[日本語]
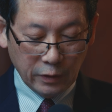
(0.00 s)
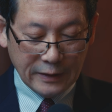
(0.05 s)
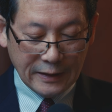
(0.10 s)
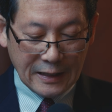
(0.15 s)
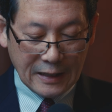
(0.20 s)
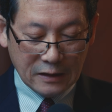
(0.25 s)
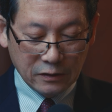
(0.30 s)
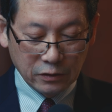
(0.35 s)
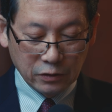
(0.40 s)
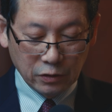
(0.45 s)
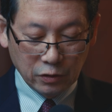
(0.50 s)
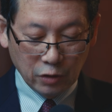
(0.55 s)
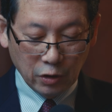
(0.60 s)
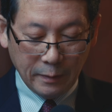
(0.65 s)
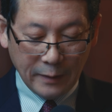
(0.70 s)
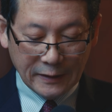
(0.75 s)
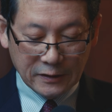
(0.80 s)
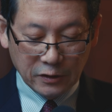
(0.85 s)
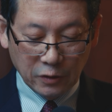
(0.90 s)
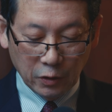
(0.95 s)
子である
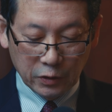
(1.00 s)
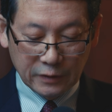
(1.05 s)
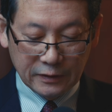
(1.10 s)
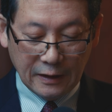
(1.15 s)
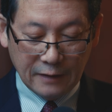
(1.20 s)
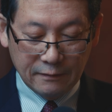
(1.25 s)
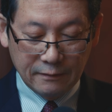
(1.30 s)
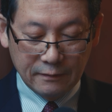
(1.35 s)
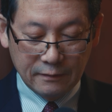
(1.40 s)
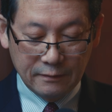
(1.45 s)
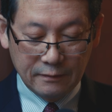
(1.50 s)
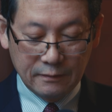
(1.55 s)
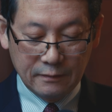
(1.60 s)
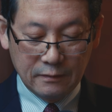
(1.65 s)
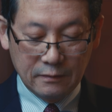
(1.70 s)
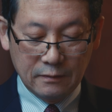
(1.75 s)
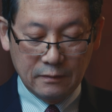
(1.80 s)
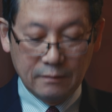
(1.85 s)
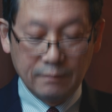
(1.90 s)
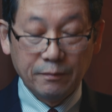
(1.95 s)
ロバに乗って。
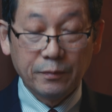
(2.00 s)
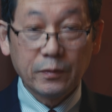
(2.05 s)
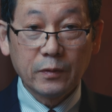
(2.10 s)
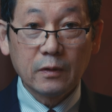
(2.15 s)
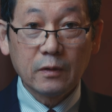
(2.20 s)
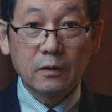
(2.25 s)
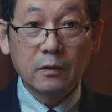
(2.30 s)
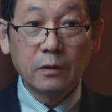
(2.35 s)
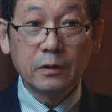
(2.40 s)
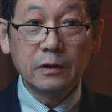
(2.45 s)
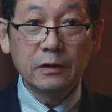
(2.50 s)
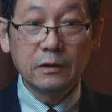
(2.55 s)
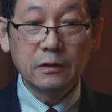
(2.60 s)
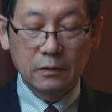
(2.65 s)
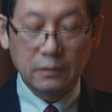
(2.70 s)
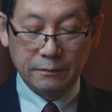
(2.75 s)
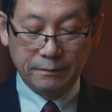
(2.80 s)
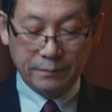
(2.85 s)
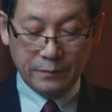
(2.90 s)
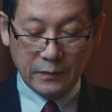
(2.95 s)
と
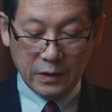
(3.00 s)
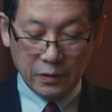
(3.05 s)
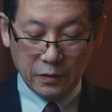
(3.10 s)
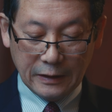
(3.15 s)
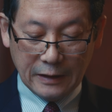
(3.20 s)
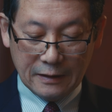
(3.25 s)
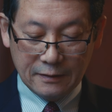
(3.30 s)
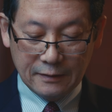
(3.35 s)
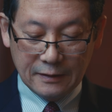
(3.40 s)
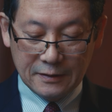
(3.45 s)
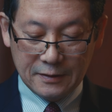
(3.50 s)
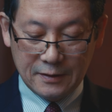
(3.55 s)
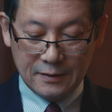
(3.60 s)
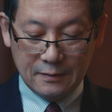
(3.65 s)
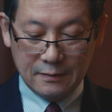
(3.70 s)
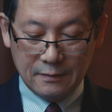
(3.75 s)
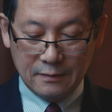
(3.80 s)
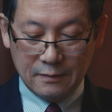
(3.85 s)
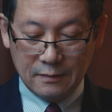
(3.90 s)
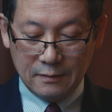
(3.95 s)
いう予言で
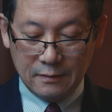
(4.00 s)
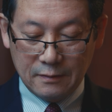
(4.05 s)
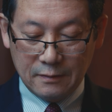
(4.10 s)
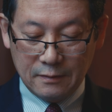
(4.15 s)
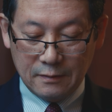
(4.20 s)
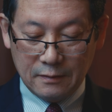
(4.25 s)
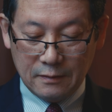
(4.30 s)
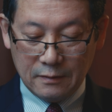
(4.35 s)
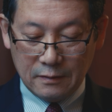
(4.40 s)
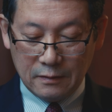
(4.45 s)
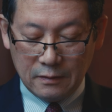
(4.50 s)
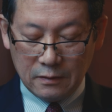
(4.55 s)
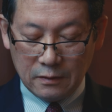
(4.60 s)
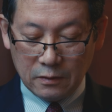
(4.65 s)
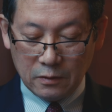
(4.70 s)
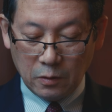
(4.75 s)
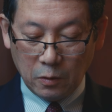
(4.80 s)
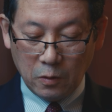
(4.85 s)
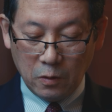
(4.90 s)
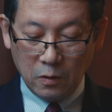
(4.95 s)
す。
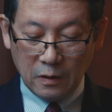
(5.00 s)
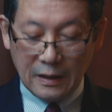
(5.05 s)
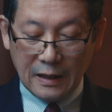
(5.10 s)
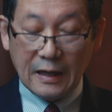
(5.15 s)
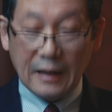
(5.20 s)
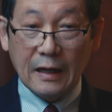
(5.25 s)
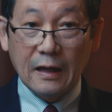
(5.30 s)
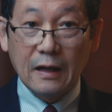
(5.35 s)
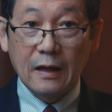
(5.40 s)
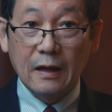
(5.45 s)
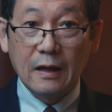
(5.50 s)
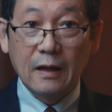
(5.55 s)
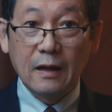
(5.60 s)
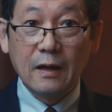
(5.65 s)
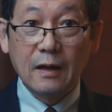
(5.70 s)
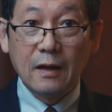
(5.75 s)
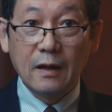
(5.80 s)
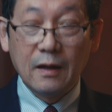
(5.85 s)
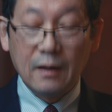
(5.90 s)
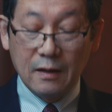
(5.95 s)
ところが、
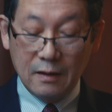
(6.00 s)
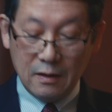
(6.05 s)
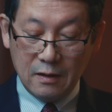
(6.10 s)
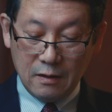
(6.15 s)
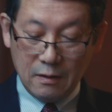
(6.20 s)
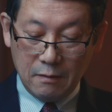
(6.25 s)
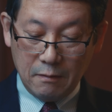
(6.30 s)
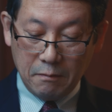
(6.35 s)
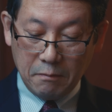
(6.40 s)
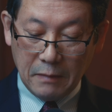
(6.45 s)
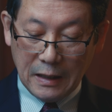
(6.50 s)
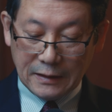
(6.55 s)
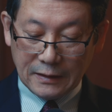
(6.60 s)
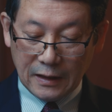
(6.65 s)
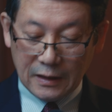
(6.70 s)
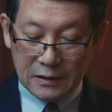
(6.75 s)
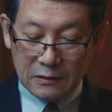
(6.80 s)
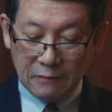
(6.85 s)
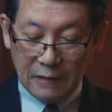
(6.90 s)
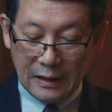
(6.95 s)

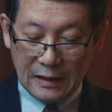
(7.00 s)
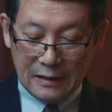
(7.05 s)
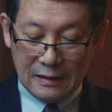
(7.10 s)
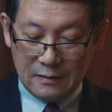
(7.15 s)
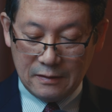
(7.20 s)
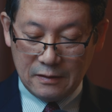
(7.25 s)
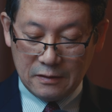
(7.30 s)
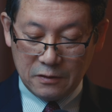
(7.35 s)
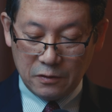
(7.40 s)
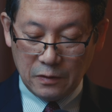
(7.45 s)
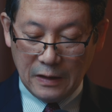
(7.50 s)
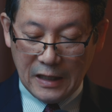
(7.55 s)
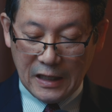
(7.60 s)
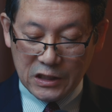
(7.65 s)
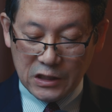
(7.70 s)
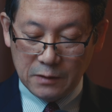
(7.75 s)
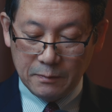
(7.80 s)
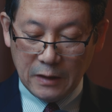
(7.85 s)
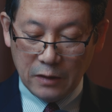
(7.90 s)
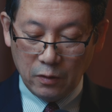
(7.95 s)
マタイは、その
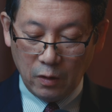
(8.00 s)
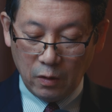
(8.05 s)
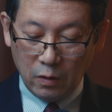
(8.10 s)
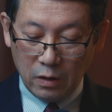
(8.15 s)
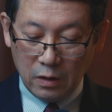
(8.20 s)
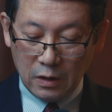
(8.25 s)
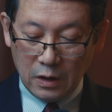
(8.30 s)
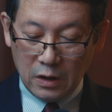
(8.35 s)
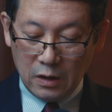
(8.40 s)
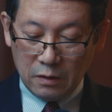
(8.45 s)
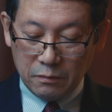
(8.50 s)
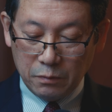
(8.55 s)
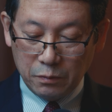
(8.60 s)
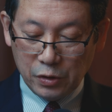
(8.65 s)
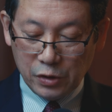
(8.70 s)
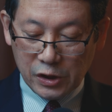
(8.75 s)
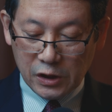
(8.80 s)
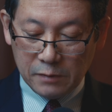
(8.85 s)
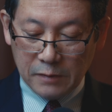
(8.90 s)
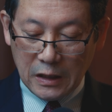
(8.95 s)
初めの
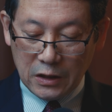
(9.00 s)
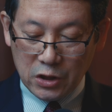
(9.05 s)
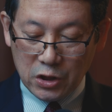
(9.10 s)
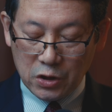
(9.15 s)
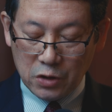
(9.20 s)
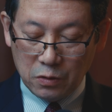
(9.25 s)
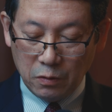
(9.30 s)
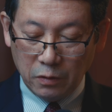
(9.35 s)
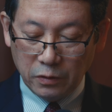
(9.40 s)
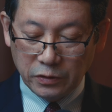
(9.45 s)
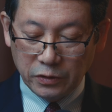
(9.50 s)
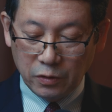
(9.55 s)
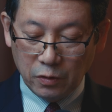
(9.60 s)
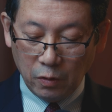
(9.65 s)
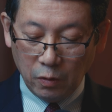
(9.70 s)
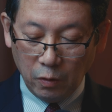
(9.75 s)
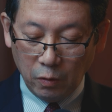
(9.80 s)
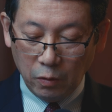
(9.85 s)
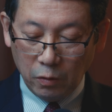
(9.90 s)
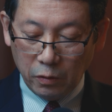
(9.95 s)
娘シオン
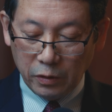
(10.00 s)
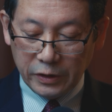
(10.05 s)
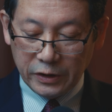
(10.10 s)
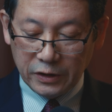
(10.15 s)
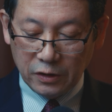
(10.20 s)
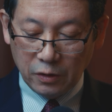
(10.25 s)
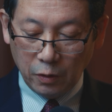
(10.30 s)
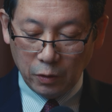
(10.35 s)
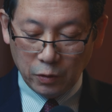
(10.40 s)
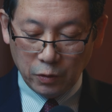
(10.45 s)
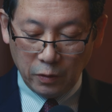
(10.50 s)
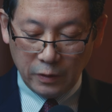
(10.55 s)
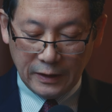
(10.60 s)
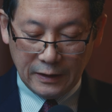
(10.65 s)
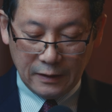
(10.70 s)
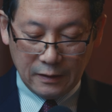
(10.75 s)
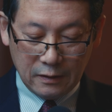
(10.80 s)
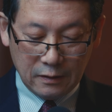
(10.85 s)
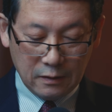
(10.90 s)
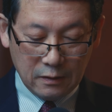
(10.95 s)
よ大いに踊
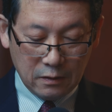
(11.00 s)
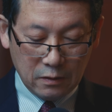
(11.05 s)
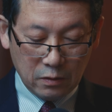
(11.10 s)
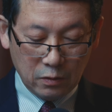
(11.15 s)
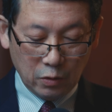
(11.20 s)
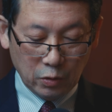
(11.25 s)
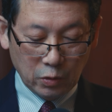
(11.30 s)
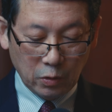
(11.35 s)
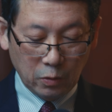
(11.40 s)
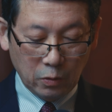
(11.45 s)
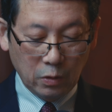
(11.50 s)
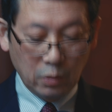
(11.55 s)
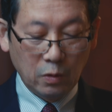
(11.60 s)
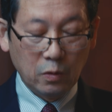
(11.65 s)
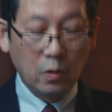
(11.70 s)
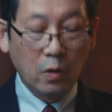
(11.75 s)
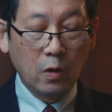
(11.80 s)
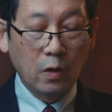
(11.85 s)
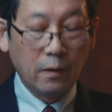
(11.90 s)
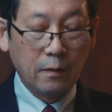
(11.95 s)
れのとこ
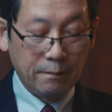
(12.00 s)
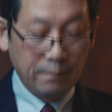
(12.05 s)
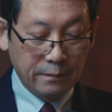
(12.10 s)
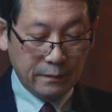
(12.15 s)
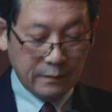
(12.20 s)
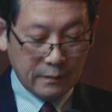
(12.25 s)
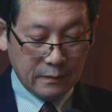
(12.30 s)
ろを、